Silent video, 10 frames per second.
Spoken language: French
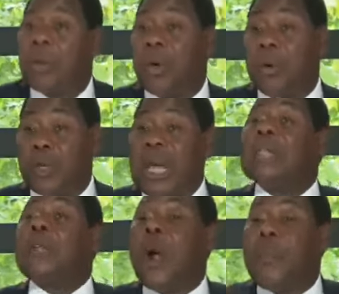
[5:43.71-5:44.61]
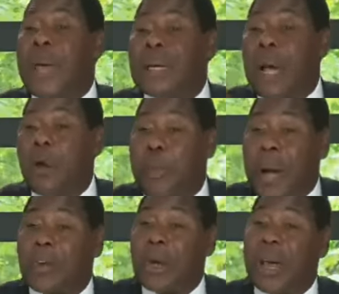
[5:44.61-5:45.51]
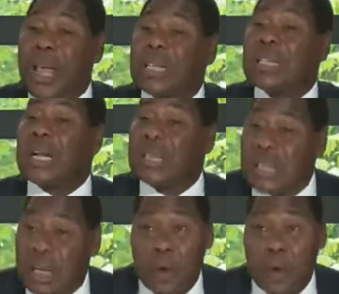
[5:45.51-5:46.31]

que désormais, dans le partenariat stratégique